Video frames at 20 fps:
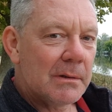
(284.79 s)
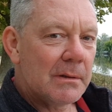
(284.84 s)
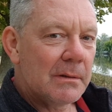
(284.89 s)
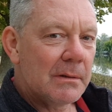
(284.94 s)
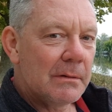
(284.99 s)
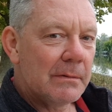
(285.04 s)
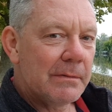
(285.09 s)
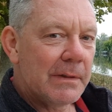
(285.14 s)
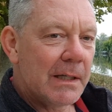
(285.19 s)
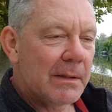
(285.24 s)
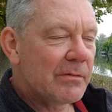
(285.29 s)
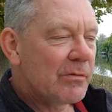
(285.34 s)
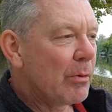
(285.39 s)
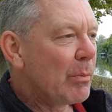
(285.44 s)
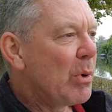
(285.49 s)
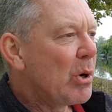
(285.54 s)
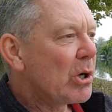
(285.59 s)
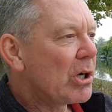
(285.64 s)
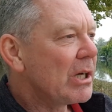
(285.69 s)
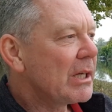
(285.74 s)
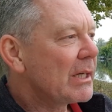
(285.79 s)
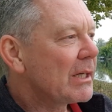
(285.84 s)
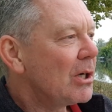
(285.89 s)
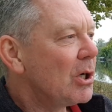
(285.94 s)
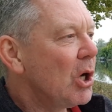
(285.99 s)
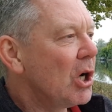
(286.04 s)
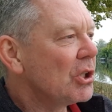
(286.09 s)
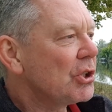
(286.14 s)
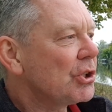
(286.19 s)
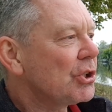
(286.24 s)
äh, werden womöglich
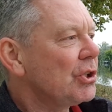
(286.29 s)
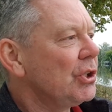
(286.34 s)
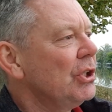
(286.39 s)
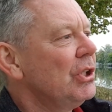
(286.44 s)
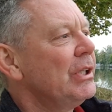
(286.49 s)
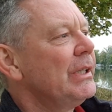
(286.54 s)
gelöscht.